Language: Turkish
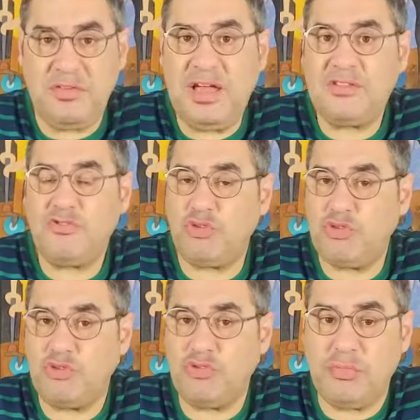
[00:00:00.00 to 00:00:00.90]
Veya
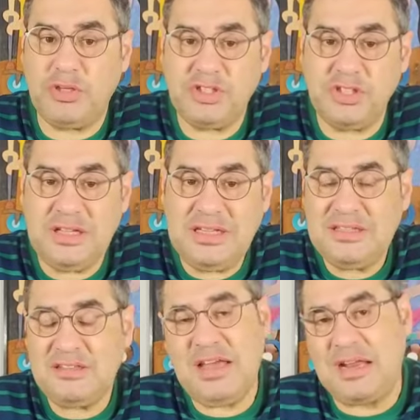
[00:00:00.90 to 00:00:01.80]
çocuğunuzun başı
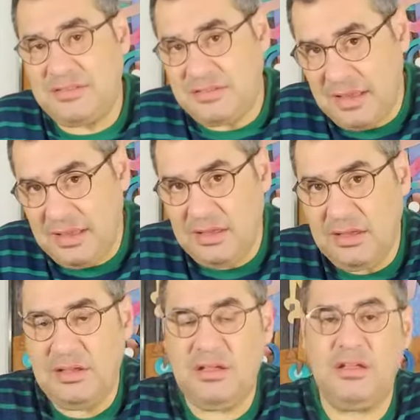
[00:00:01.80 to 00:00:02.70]
dertte
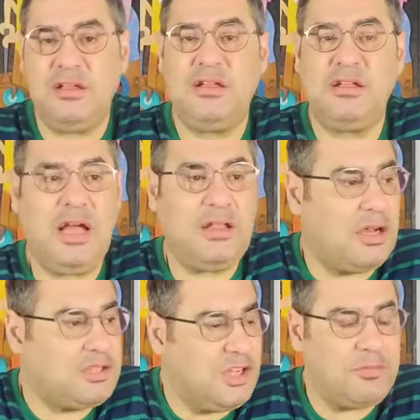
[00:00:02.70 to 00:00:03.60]
e, yani
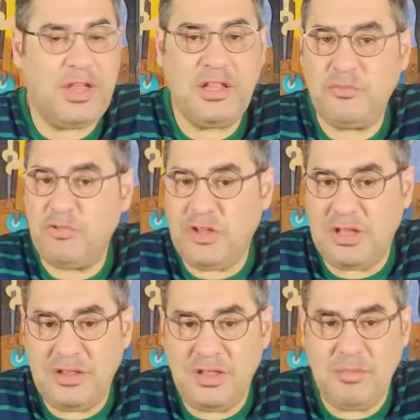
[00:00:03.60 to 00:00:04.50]
akşam gelip
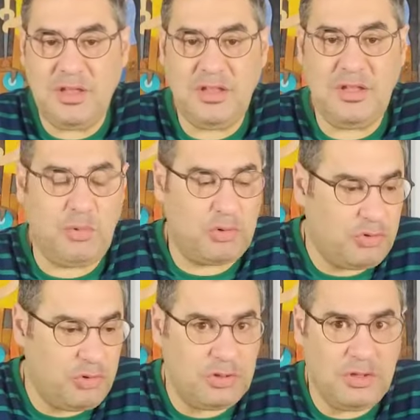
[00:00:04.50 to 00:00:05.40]
düzenli yemeğini yiyip
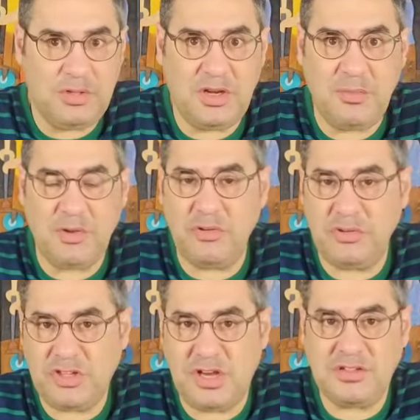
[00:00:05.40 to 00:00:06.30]
oturuyor olabilir ama gün
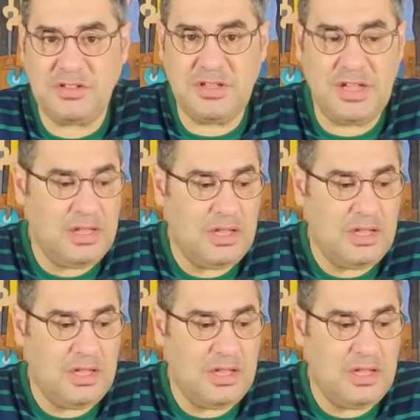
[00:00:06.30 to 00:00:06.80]
içerisinde